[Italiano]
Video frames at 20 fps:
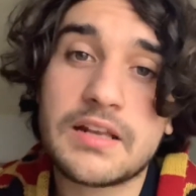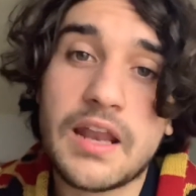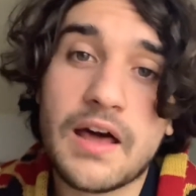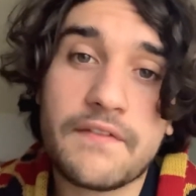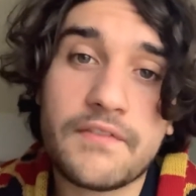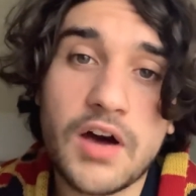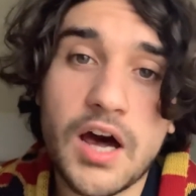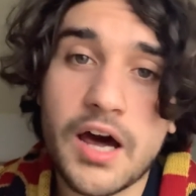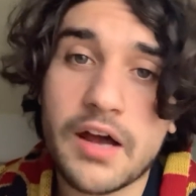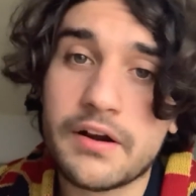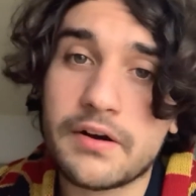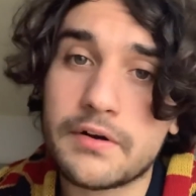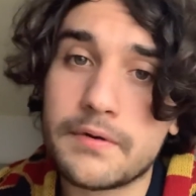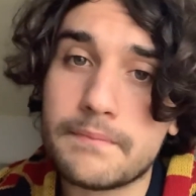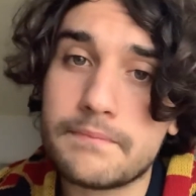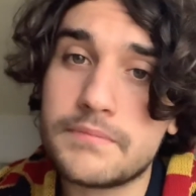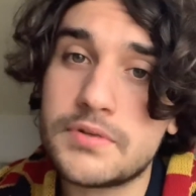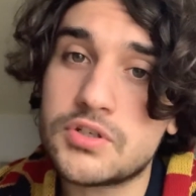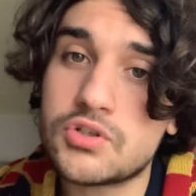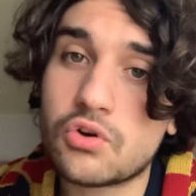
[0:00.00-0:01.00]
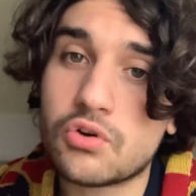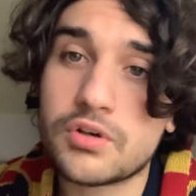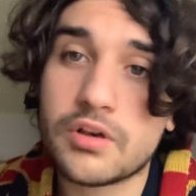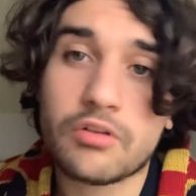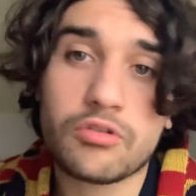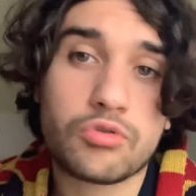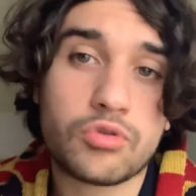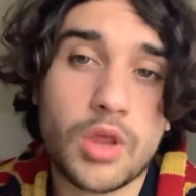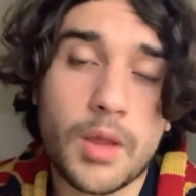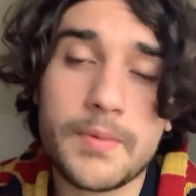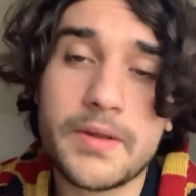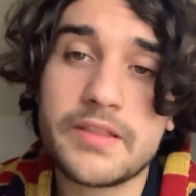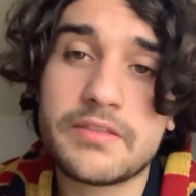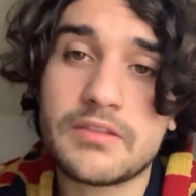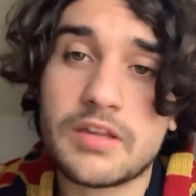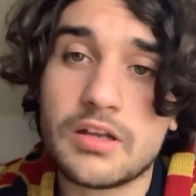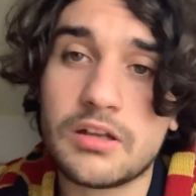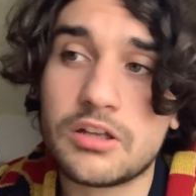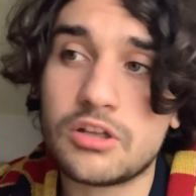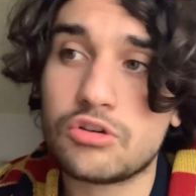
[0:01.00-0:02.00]
la VAR bisogna
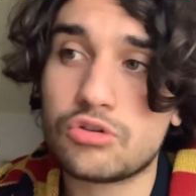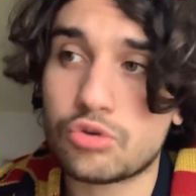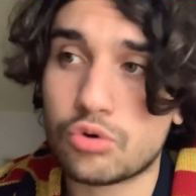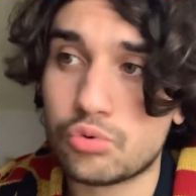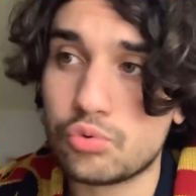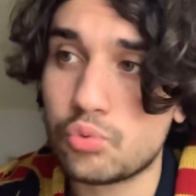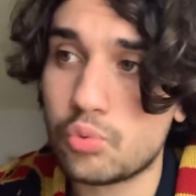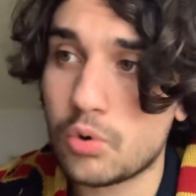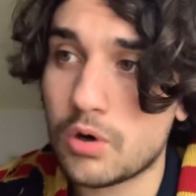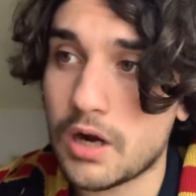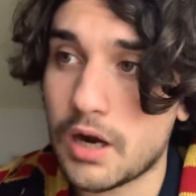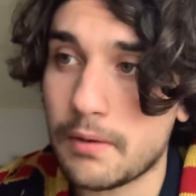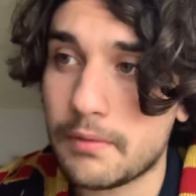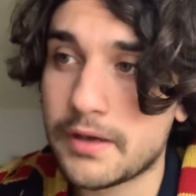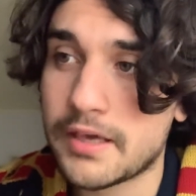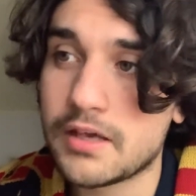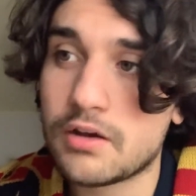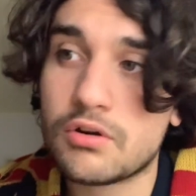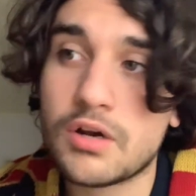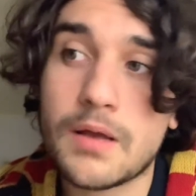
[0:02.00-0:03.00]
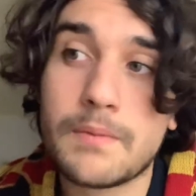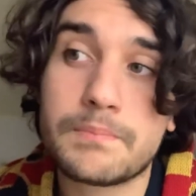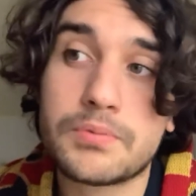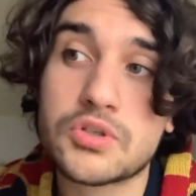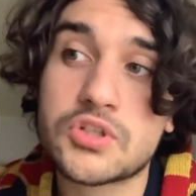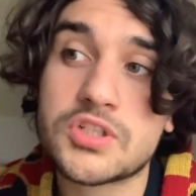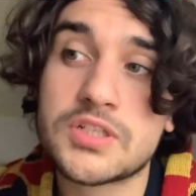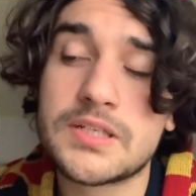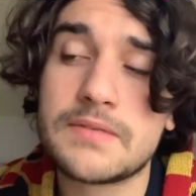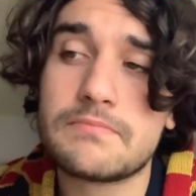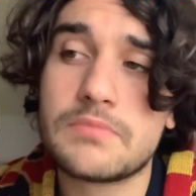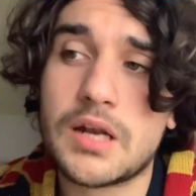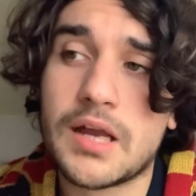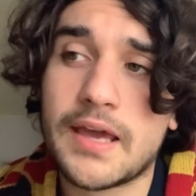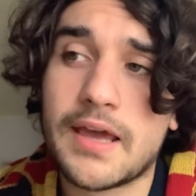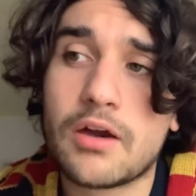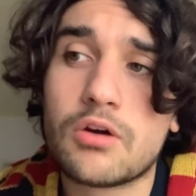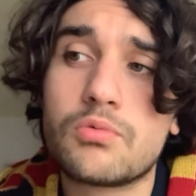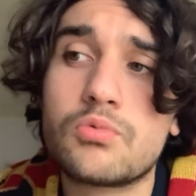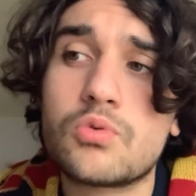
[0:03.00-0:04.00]
assolutamente introdurla, perché non è possibile
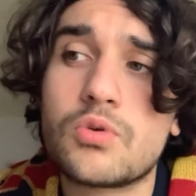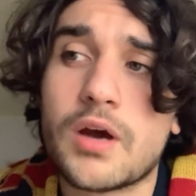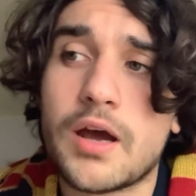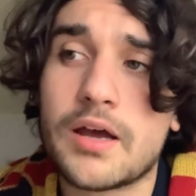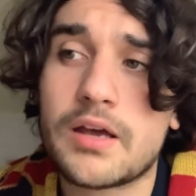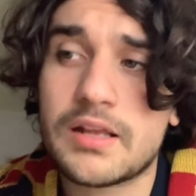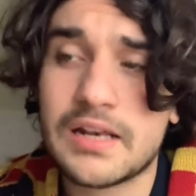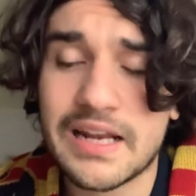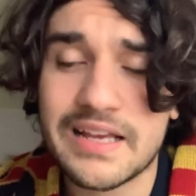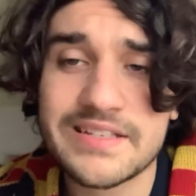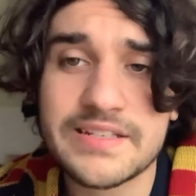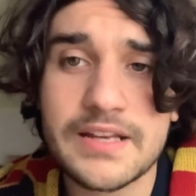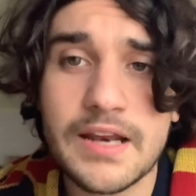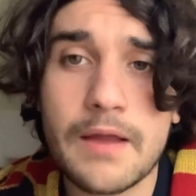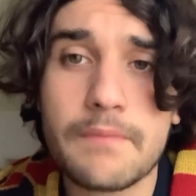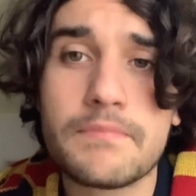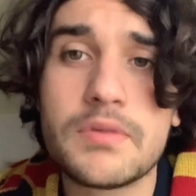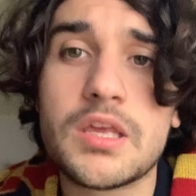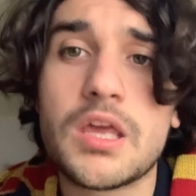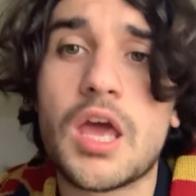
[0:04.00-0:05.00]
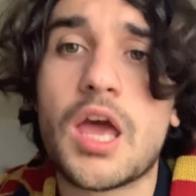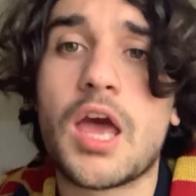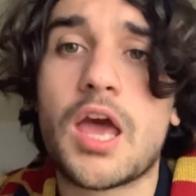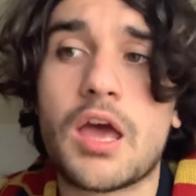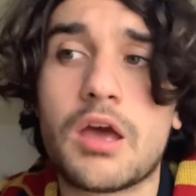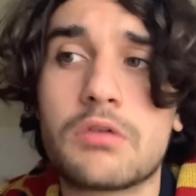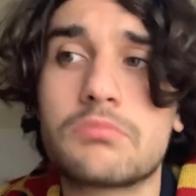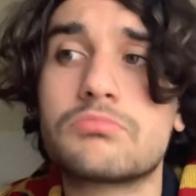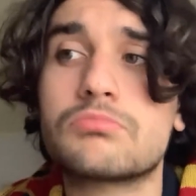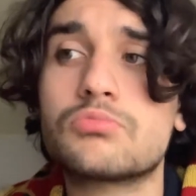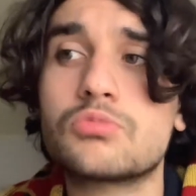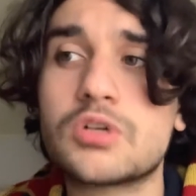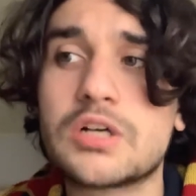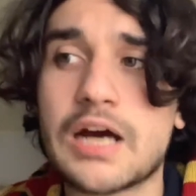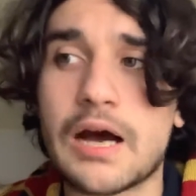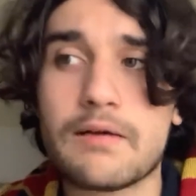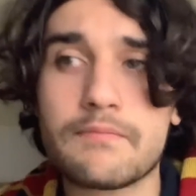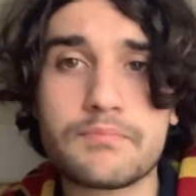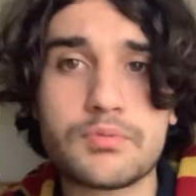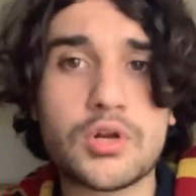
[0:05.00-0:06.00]
che comunque la Serie B è un
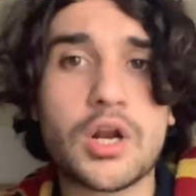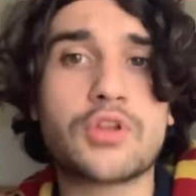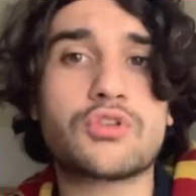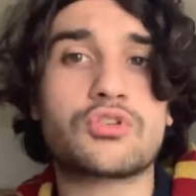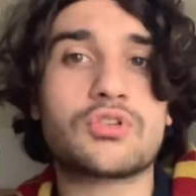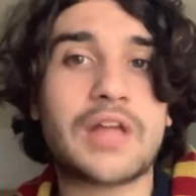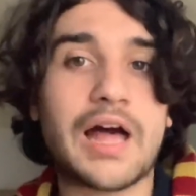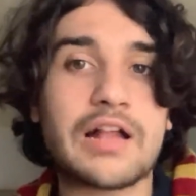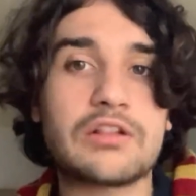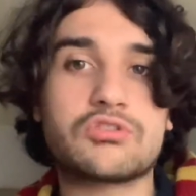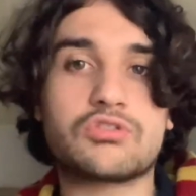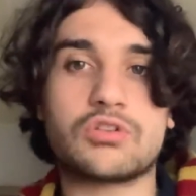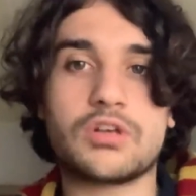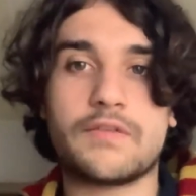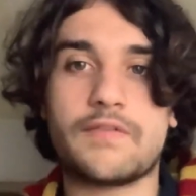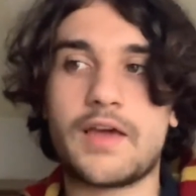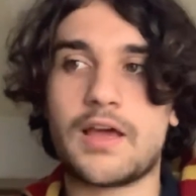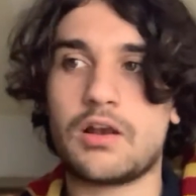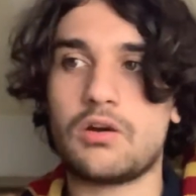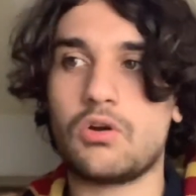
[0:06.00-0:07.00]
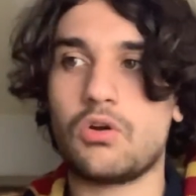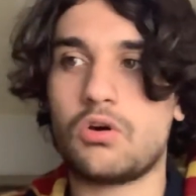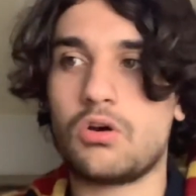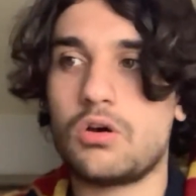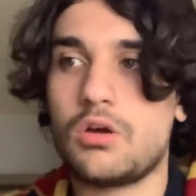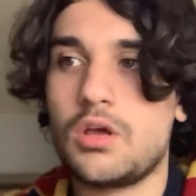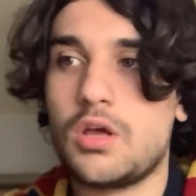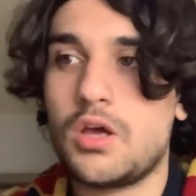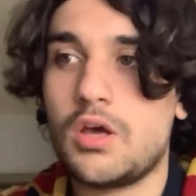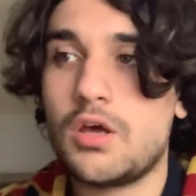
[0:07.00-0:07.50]
campionato d'alto livello,